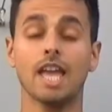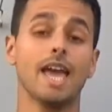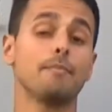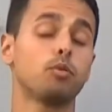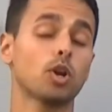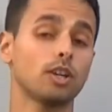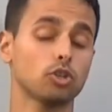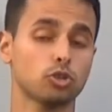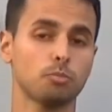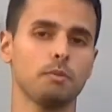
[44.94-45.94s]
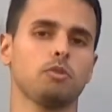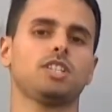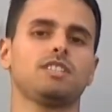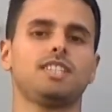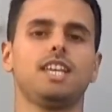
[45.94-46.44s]
Eppure il nostro primo
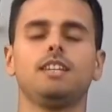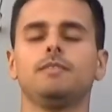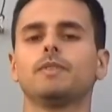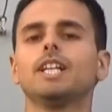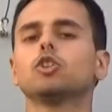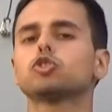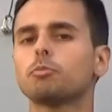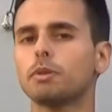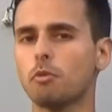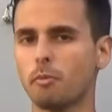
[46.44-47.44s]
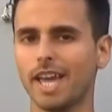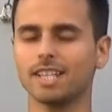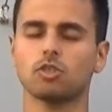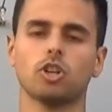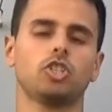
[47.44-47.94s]
sensei, il nostro primo
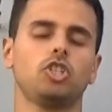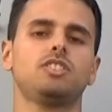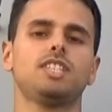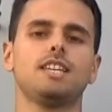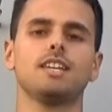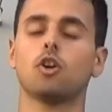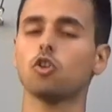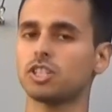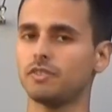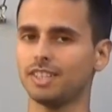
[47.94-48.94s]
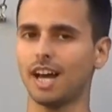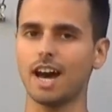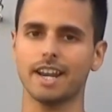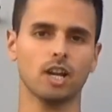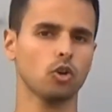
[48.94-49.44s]
maestro che ci insegna cosa
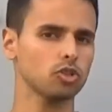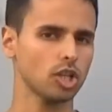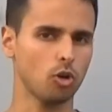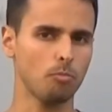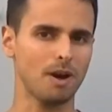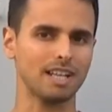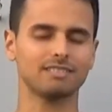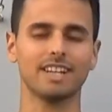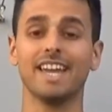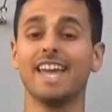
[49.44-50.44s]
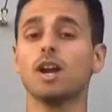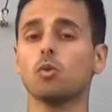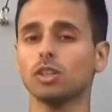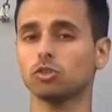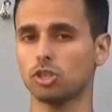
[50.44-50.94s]
evitare, cosa combattere e
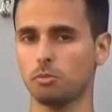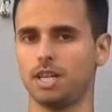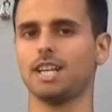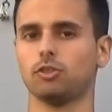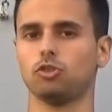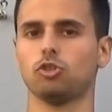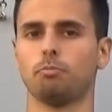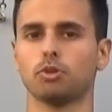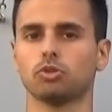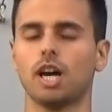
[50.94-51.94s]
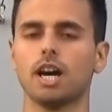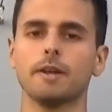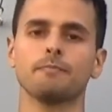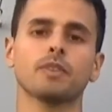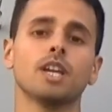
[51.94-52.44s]
quanto siamo in grado di
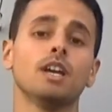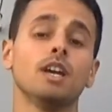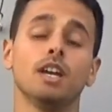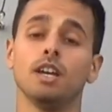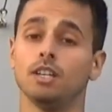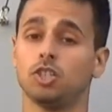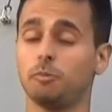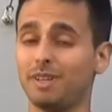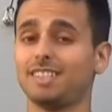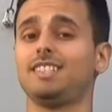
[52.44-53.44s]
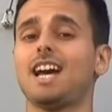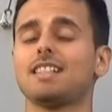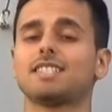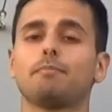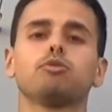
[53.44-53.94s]
sopportare. Ci mette
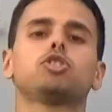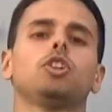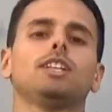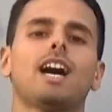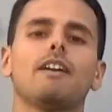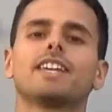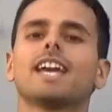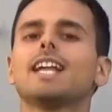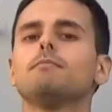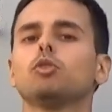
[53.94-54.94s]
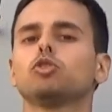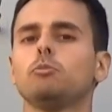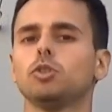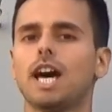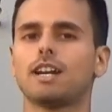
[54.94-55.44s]
dinanzi a pulsioni ataviche che il mondo
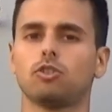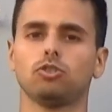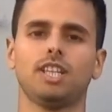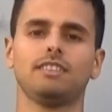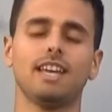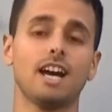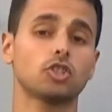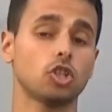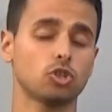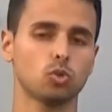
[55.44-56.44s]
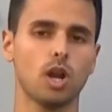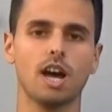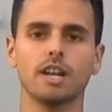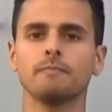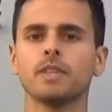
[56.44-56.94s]
moderno tende a
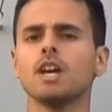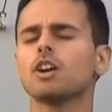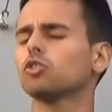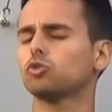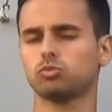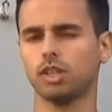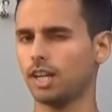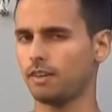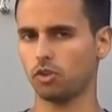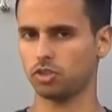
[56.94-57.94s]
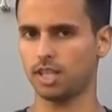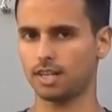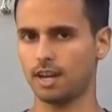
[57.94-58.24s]
censurare, con tutte le nevrosi del